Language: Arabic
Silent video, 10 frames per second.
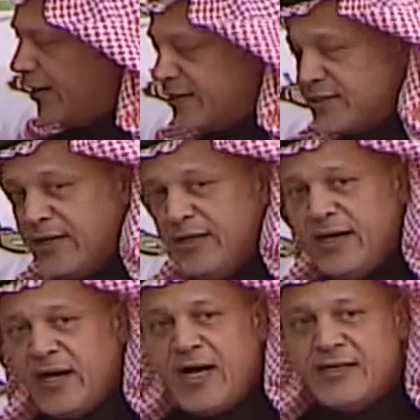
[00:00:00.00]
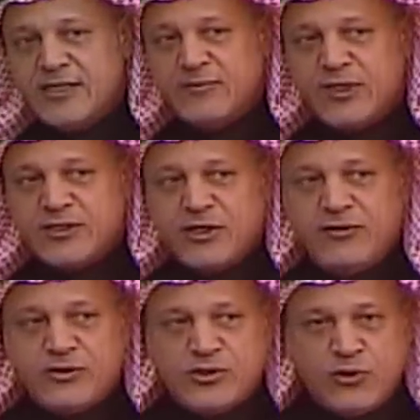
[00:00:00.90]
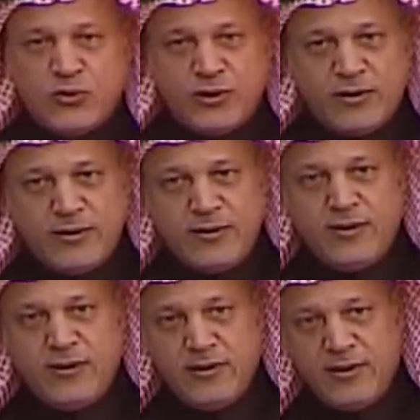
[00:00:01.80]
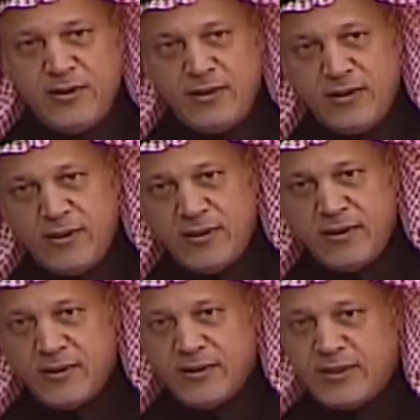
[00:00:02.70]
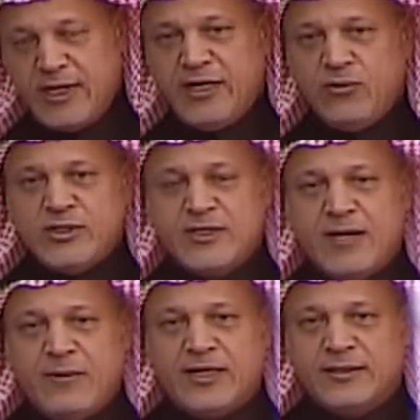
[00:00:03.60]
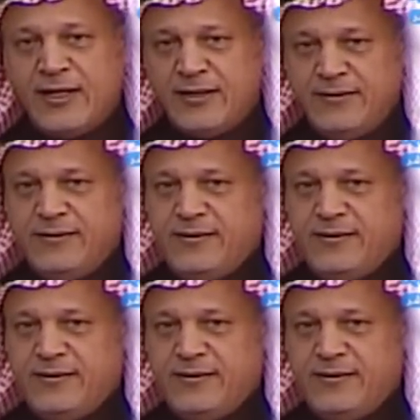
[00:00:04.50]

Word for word: خرسانيه خاصه بتصريف السيول هذا الكلام اه يعني وزنها بالاطنان